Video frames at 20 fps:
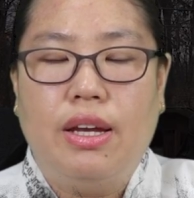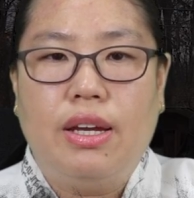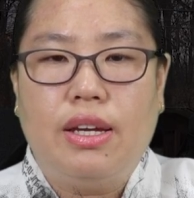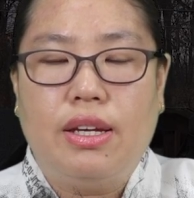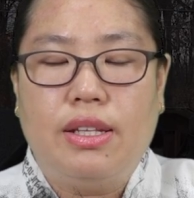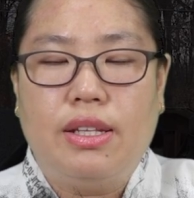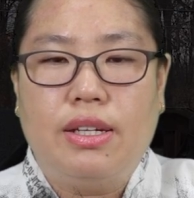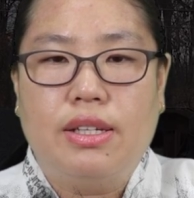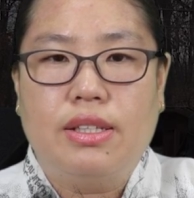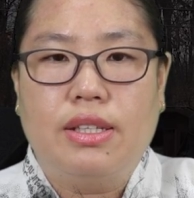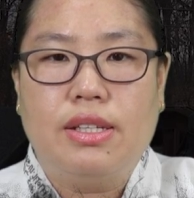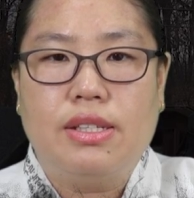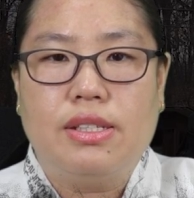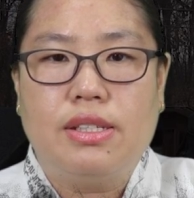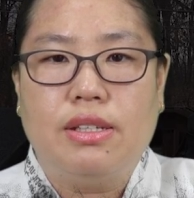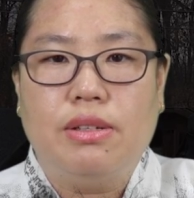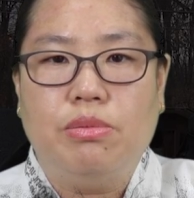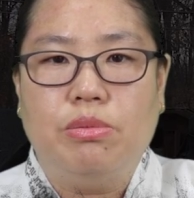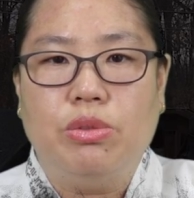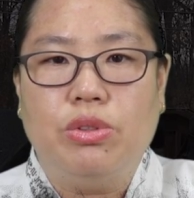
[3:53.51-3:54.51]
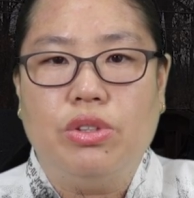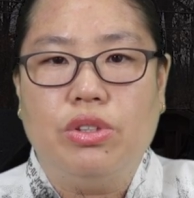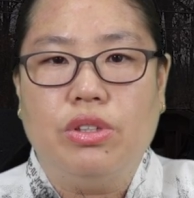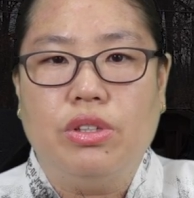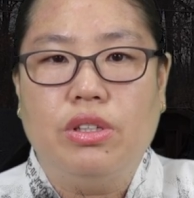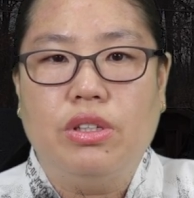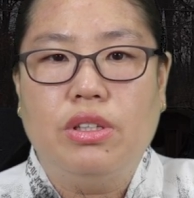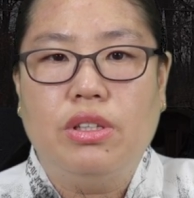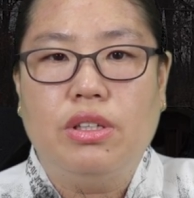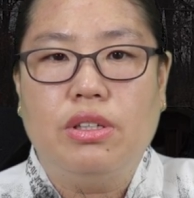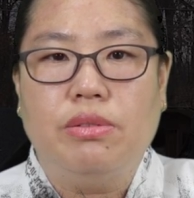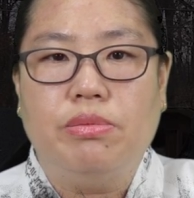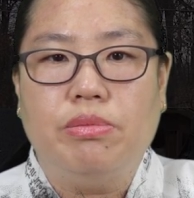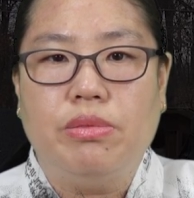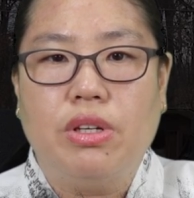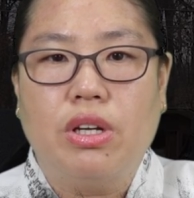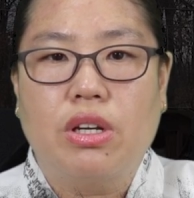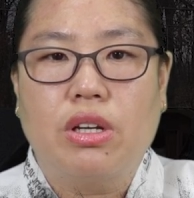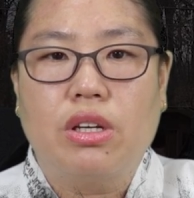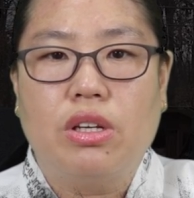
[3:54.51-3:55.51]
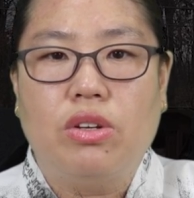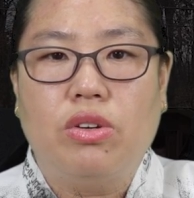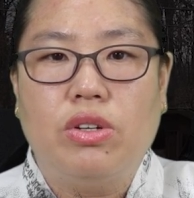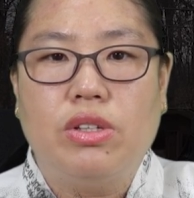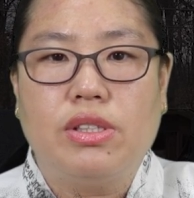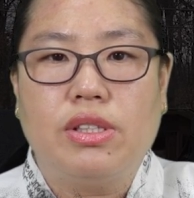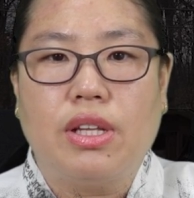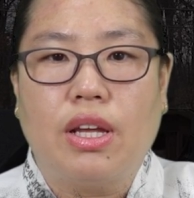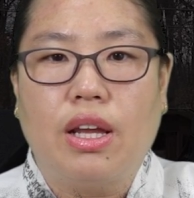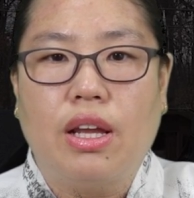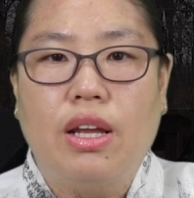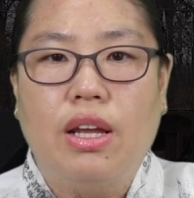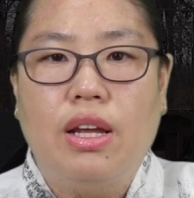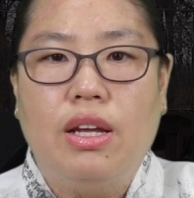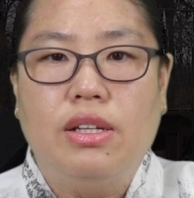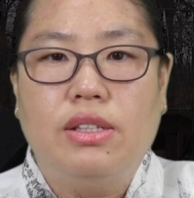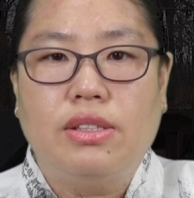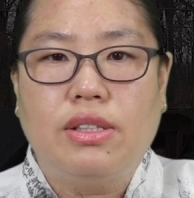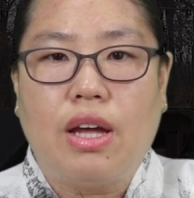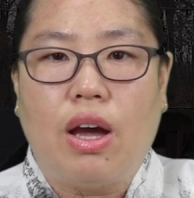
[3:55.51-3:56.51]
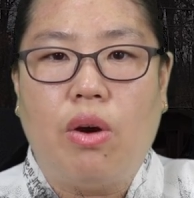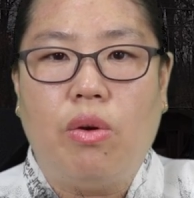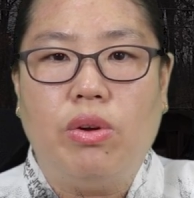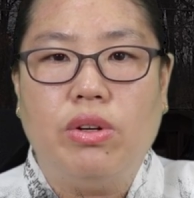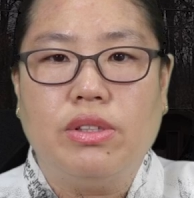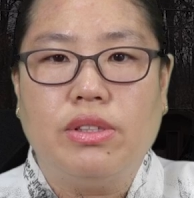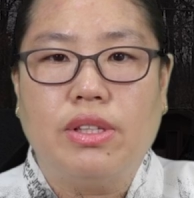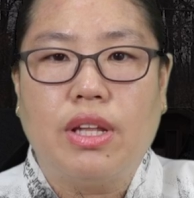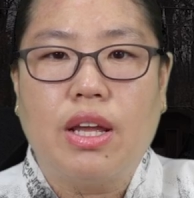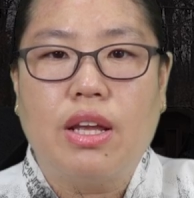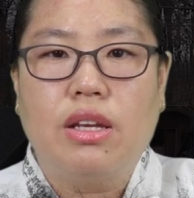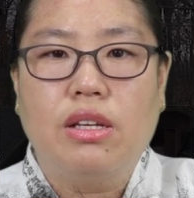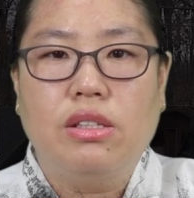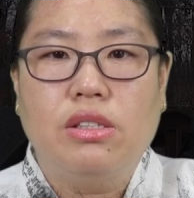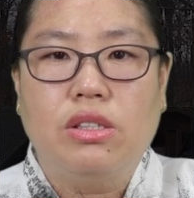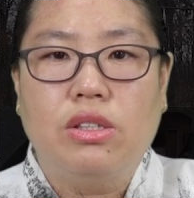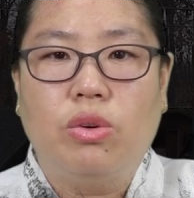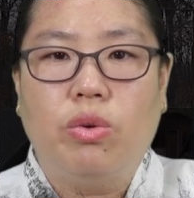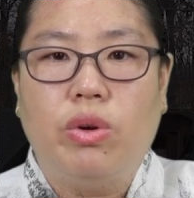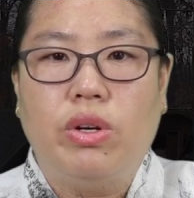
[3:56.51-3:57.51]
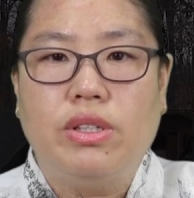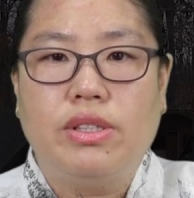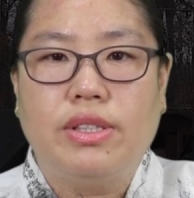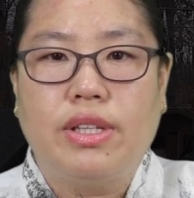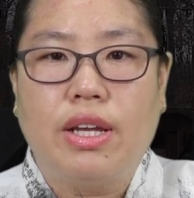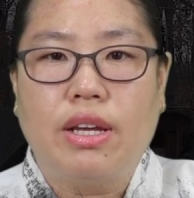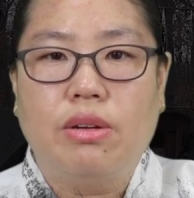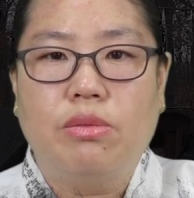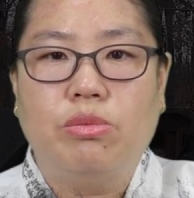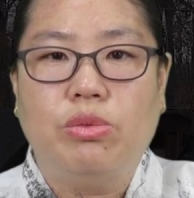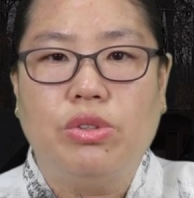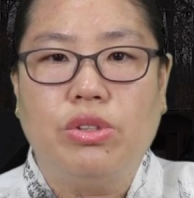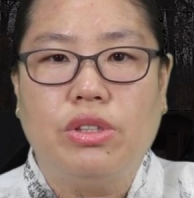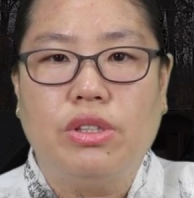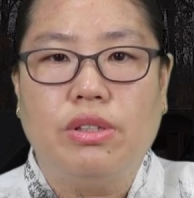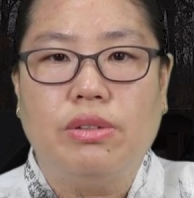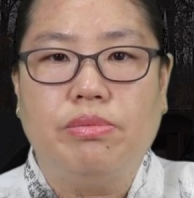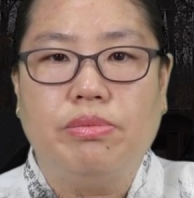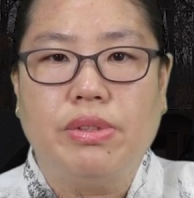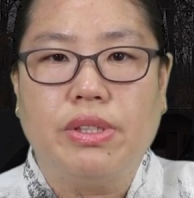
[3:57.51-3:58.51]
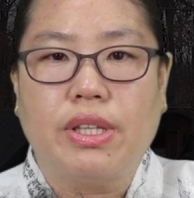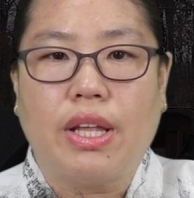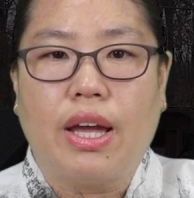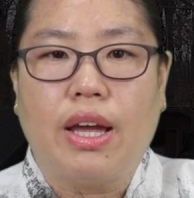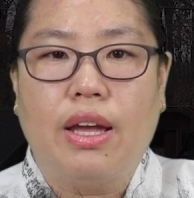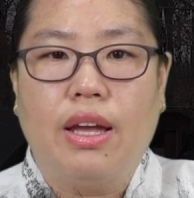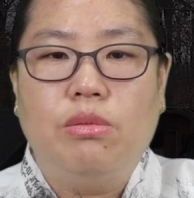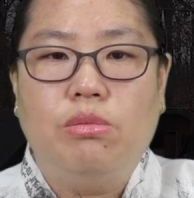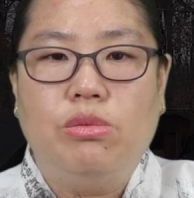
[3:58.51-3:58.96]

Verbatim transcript: 해당되시는 분들은 음력 1월생, 4월생, 10월생 분들입니다.